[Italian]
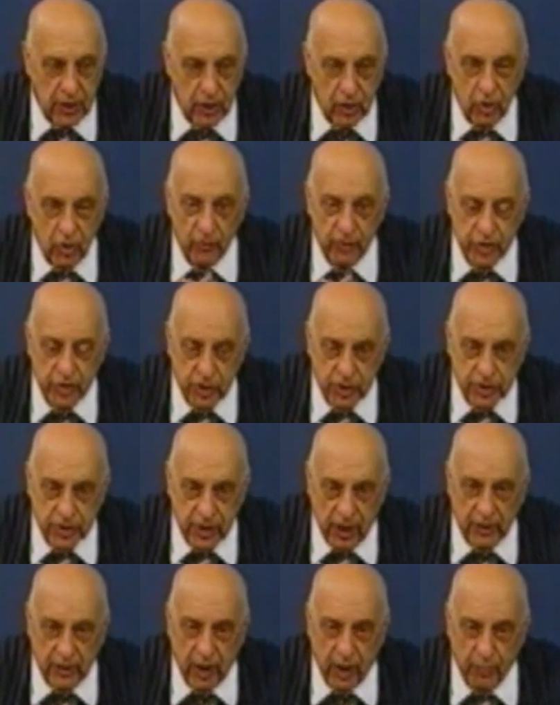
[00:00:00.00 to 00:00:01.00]
dove c'è
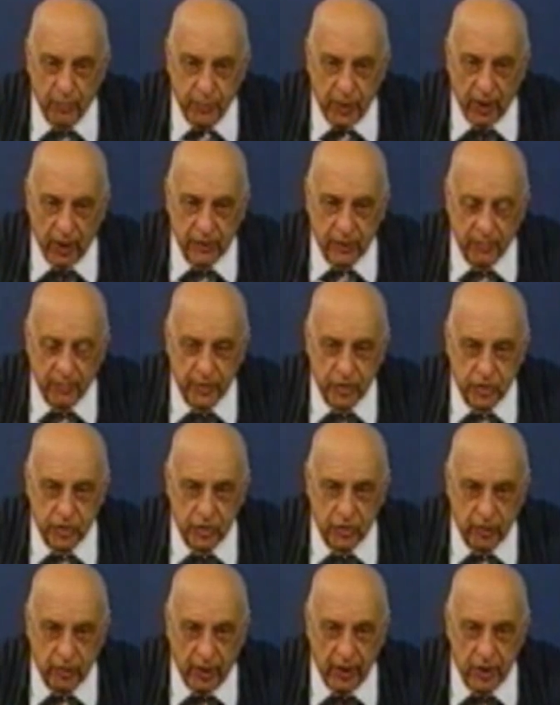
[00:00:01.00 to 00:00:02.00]
stata la più alta
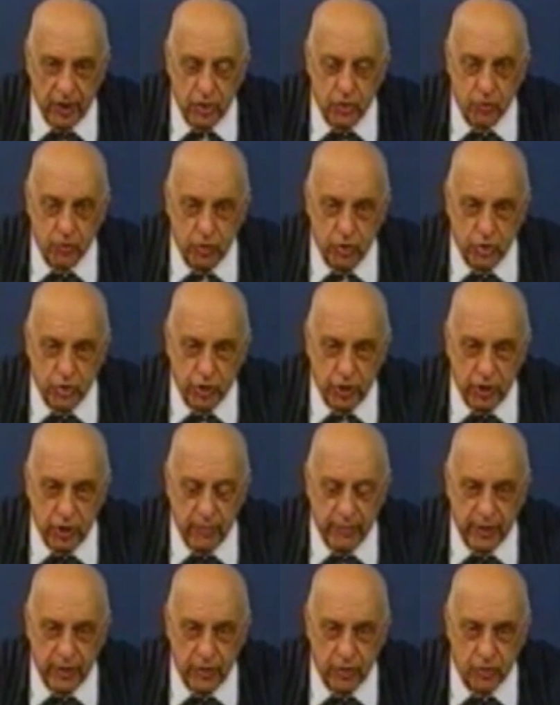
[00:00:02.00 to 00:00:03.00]
percentuale di suicidi
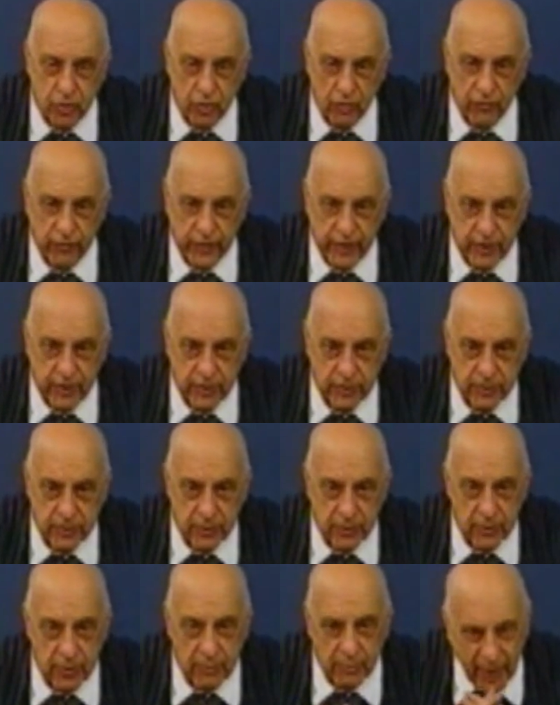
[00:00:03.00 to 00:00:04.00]
per insolvenza.
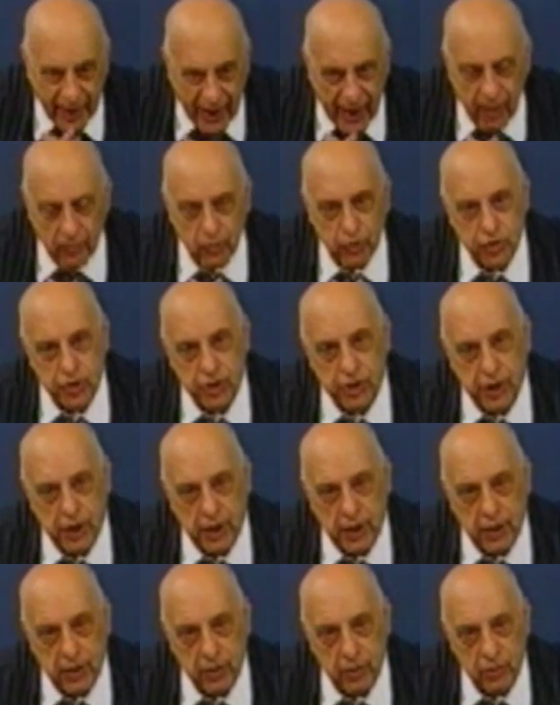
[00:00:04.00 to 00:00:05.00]
Parliamoci
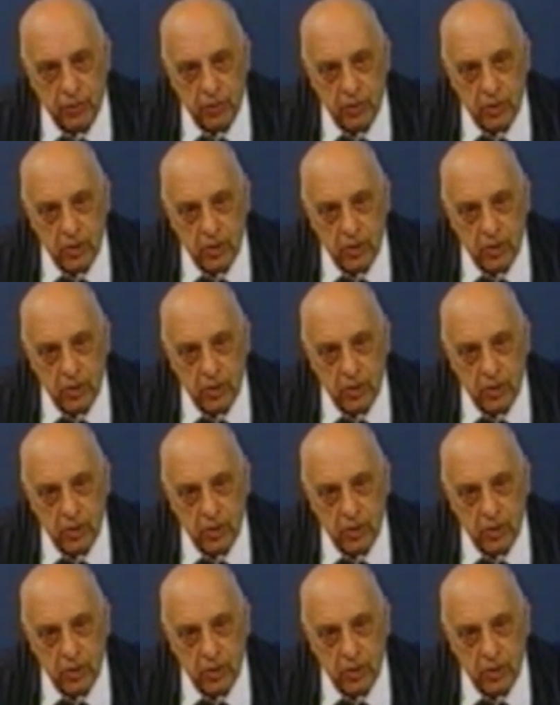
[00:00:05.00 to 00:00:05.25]
chiaro.